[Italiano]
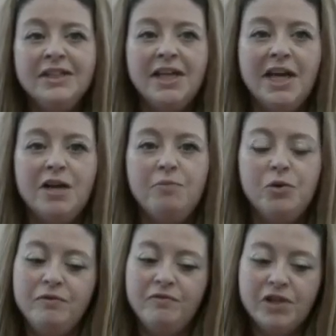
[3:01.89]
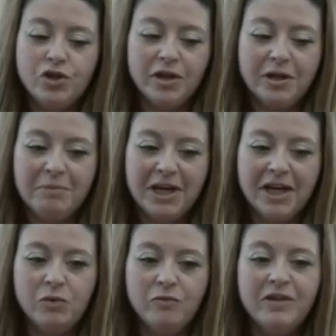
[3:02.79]
che è invece
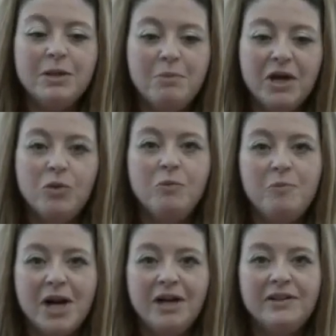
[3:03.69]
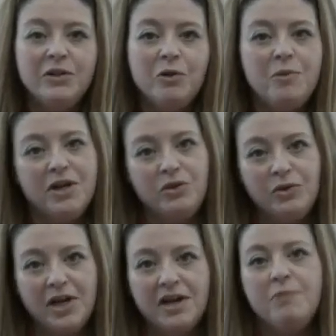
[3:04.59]
magari un vademecum pratico per
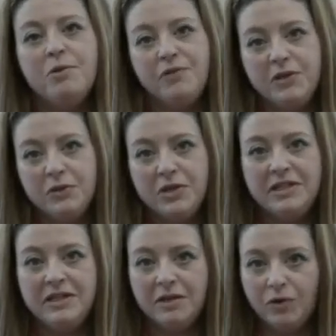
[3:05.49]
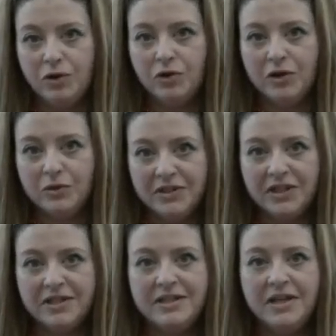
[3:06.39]
aiutare i professionisti che vogliono
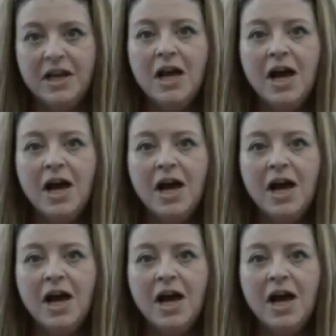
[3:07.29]
accostarsi